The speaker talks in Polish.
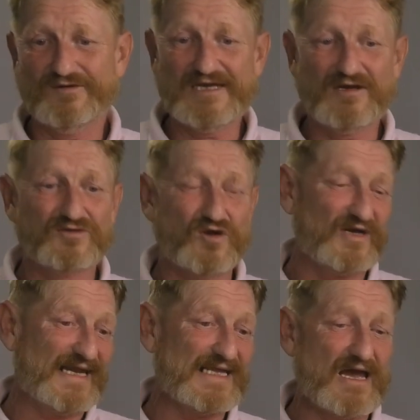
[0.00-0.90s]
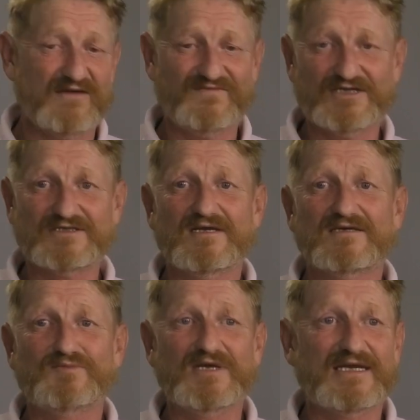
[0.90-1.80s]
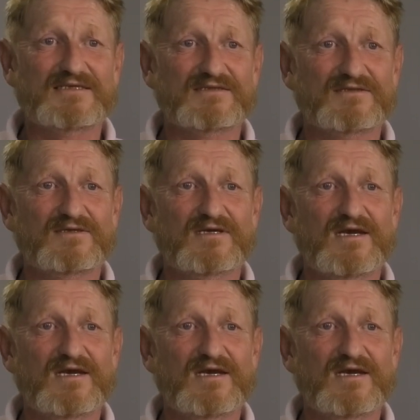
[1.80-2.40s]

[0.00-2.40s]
Jego to okradałem wiesz, nie z pieniędzy.